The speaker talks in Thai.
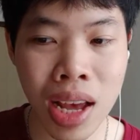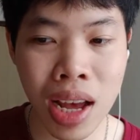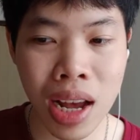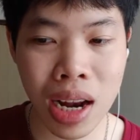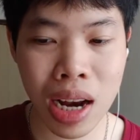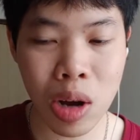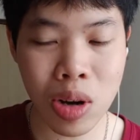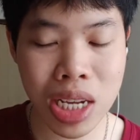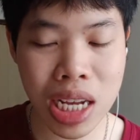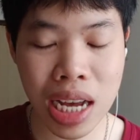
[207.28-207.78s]

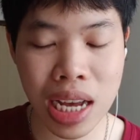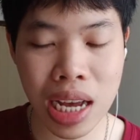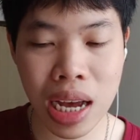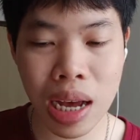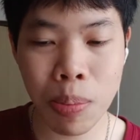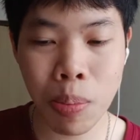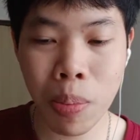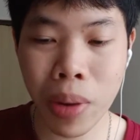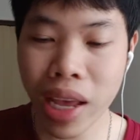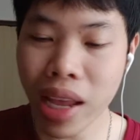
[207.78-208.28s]
เราจะ
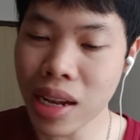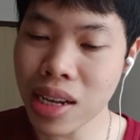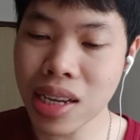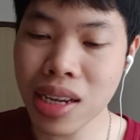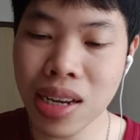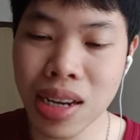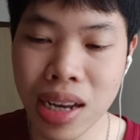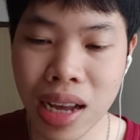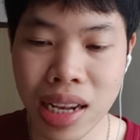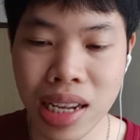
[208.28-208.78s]
เปลี่ยน
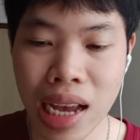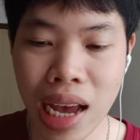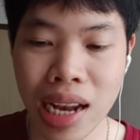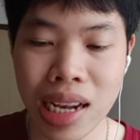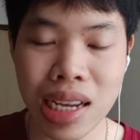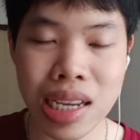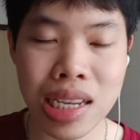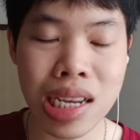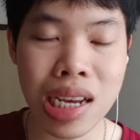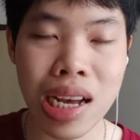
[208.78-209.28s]
ชื่ออาจารย์
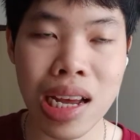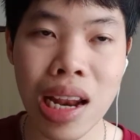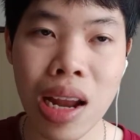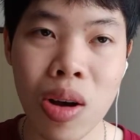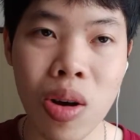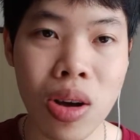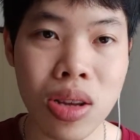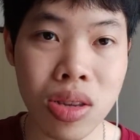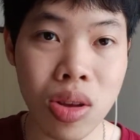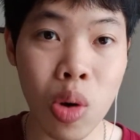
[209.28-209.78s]
เฉยๆแล้ว
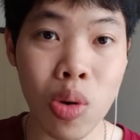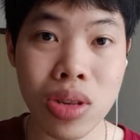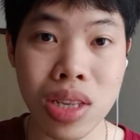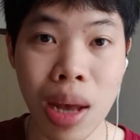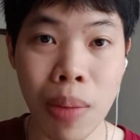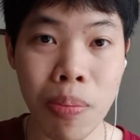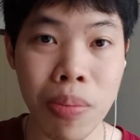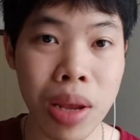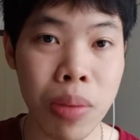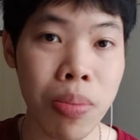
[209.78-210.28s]
ก็ส่งซั
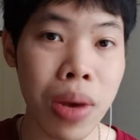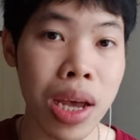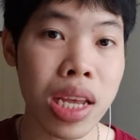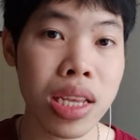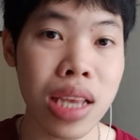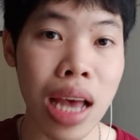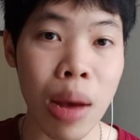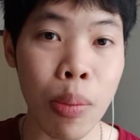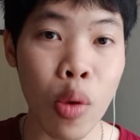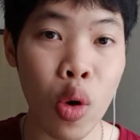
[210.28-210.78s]
บมิดไป
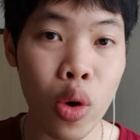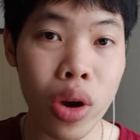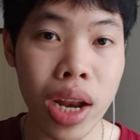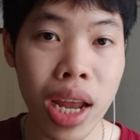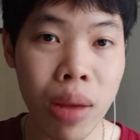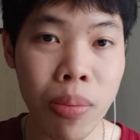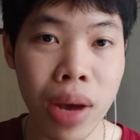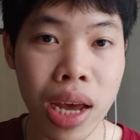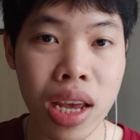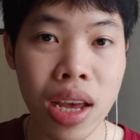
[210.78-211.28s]
3 คน
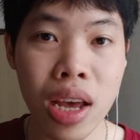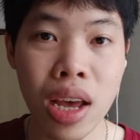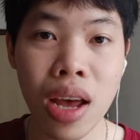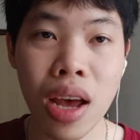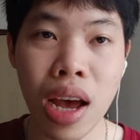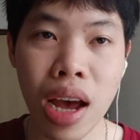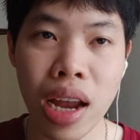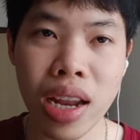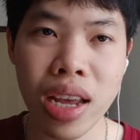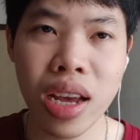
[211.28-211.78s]
ได้ไหม
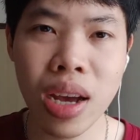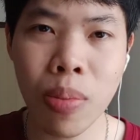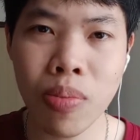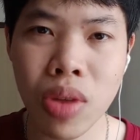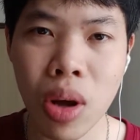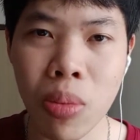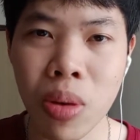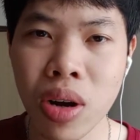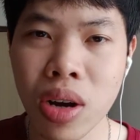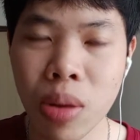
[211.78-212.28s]
อันนี้คำต
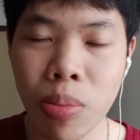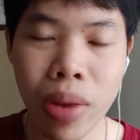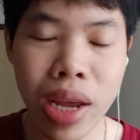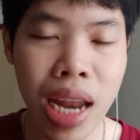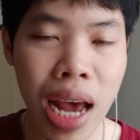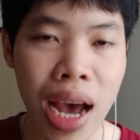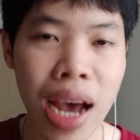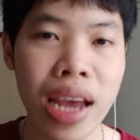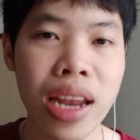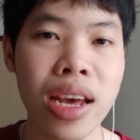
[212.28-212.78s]
อบก็คือไม่
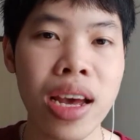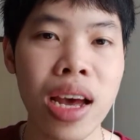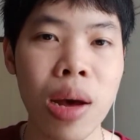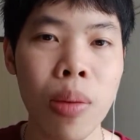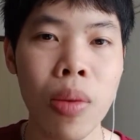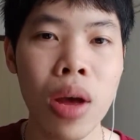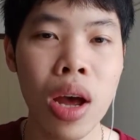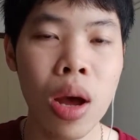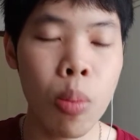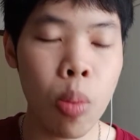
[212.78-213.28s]
ได้นะครับ
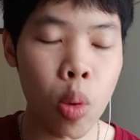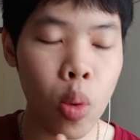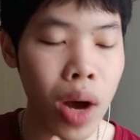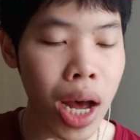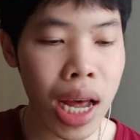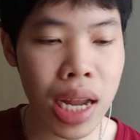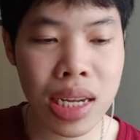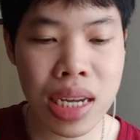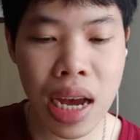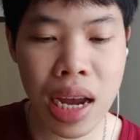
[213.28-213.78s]
เพราะว่า
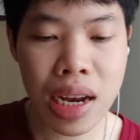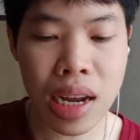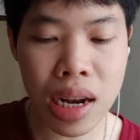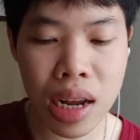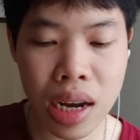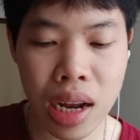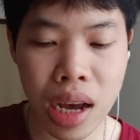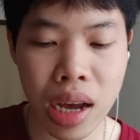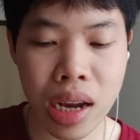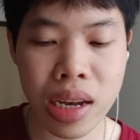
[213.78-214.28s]
อาจารย์แต่
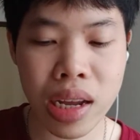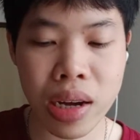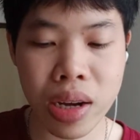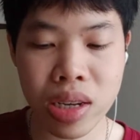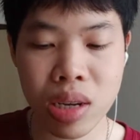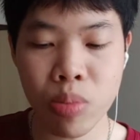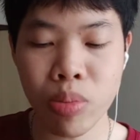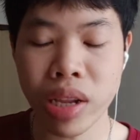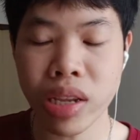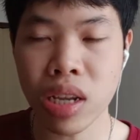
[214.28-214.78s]
ละท่านเนี่ยก็
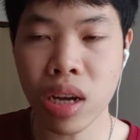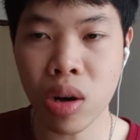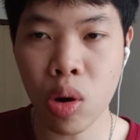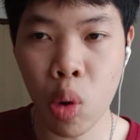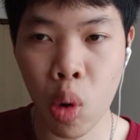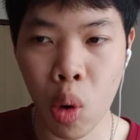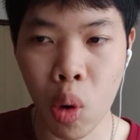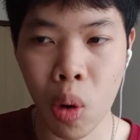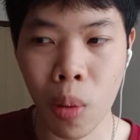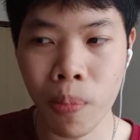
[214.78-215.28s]
จะมีสโค
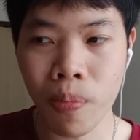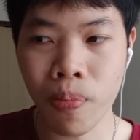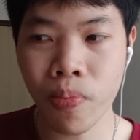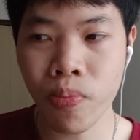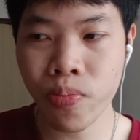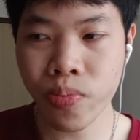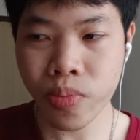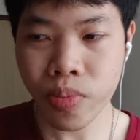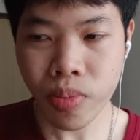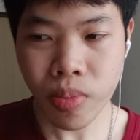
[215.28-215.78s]
ป
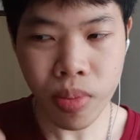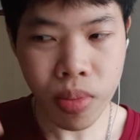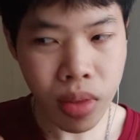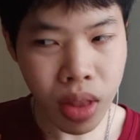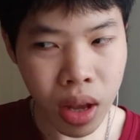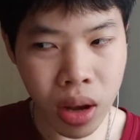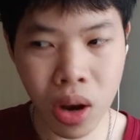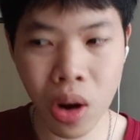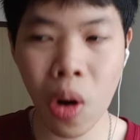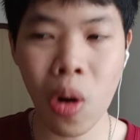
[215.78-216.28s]

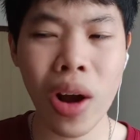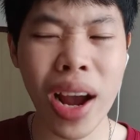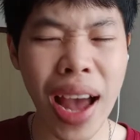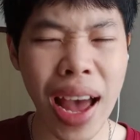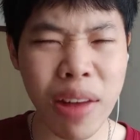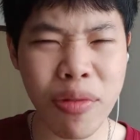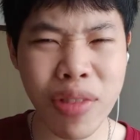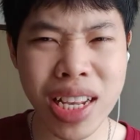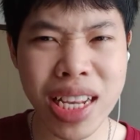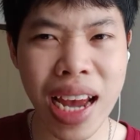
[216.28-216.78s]
ของงา
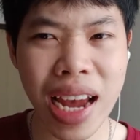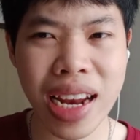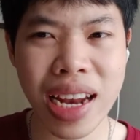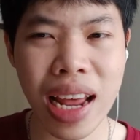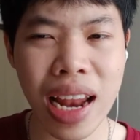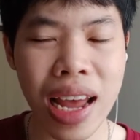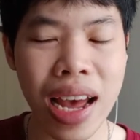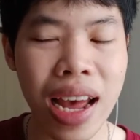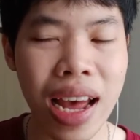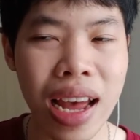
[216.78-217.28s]
นวิจัยแต่
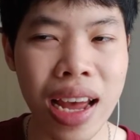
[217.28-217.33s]
ละ